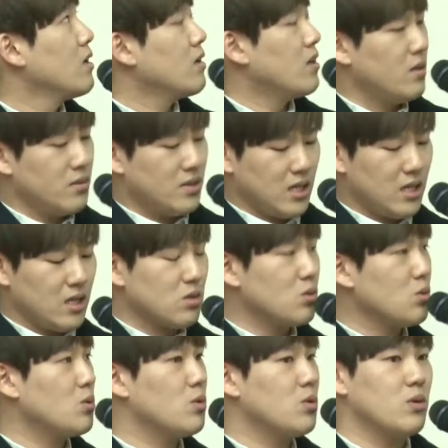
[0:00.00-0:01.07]
예, 제가
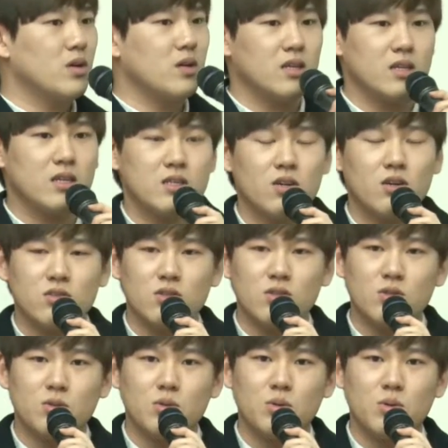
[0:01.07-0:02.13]
또 원래 이
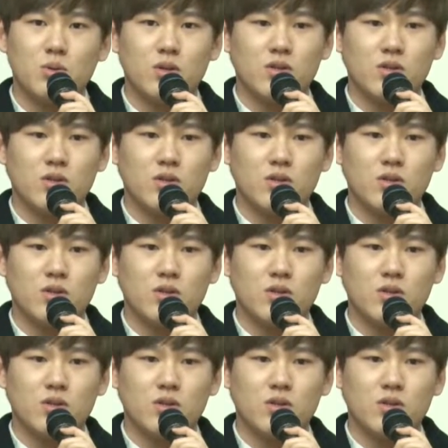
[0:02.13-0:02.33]
성적으로